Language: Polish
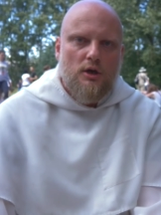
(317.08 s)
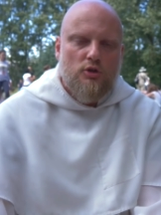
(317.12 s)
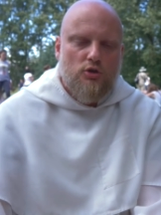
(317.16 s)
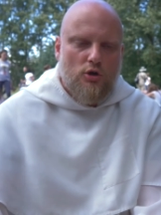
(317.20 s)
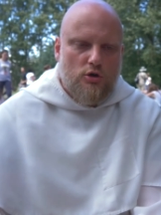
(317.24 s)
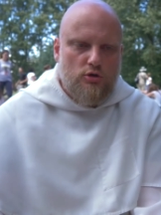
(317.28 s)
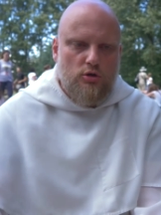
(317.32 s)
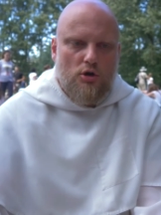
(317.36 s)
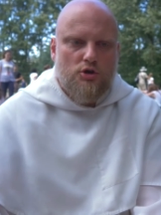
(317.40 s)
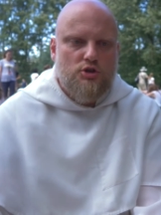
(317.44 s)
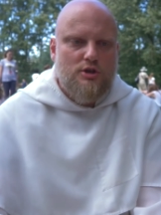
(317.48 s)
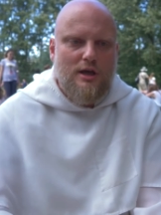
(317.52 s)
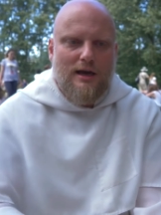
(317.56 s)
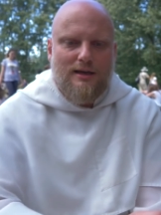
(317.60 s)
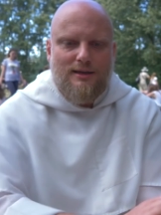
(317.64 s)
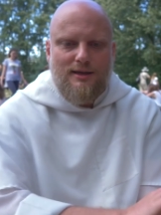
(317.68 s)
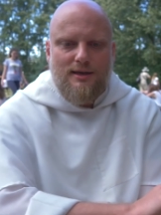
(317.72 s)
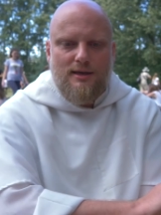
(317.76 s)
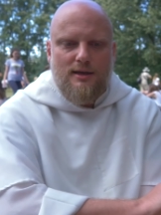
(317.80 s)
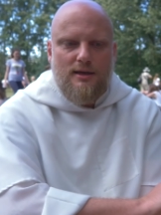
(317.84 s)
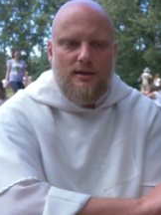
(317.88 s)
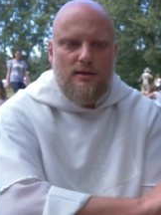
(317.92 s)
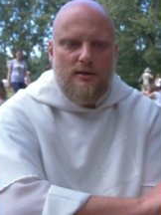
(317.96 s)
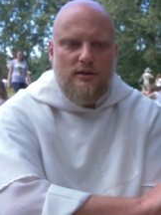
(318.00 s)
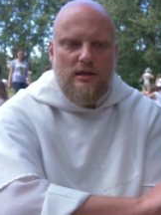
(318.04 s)
to ktoś
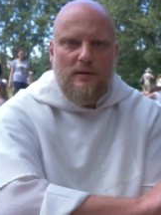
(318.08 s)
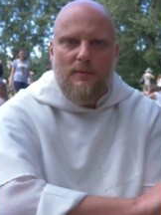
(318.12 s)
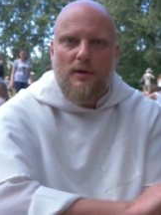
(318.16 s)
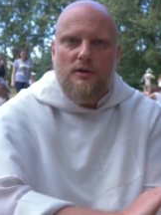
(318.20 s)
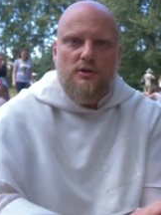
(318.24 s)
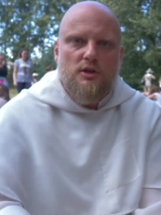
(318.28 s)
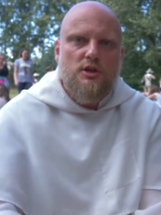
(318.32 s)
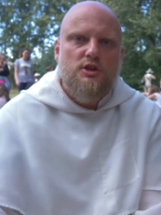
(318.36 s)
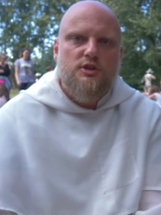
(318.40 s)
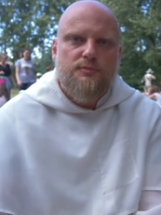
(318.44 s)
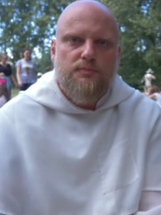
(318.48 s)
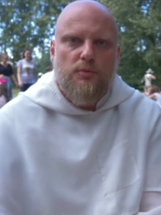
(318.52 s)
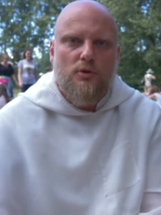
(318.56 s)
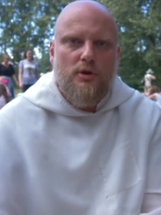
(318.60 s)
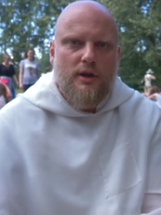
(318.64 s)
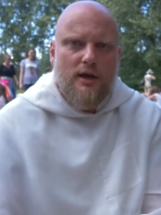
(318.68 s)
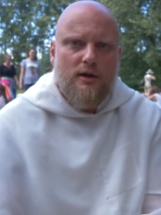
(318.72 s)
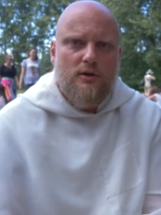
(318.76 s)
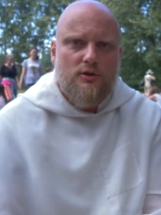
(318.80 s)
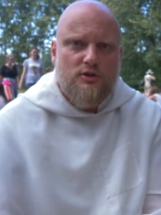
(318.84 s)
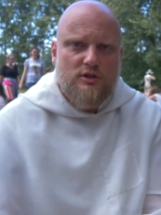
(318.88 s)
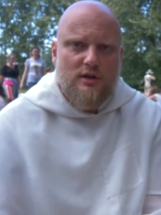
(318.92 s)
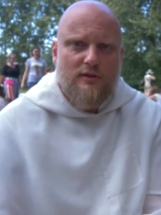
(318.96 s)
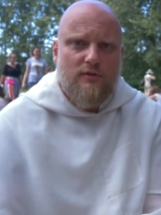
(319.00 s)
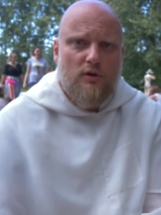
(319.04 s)
taki nie ma nic
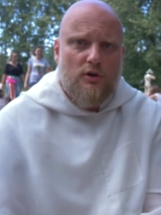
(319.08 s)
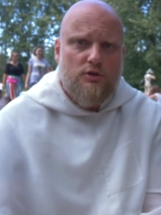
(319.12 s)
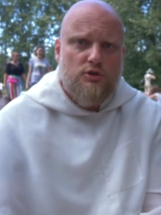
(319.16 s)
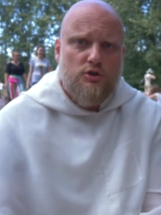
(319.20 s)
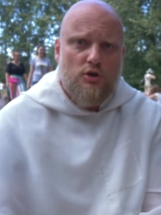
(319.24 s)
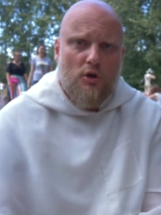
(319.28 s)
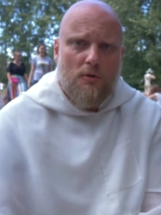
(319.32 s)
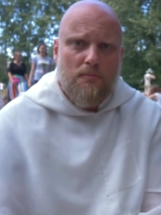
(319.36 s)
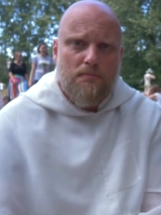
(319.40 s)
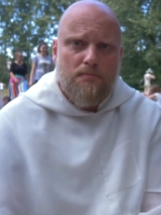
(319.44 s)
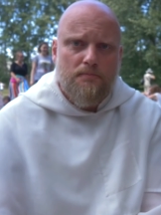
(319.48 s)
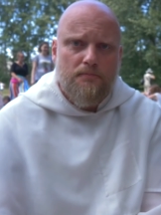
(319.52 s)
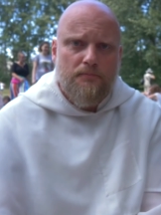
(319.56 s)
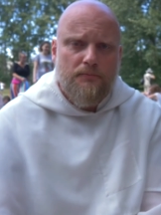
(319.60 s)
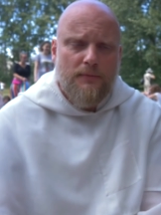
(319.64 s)
wspólnego z dewocją.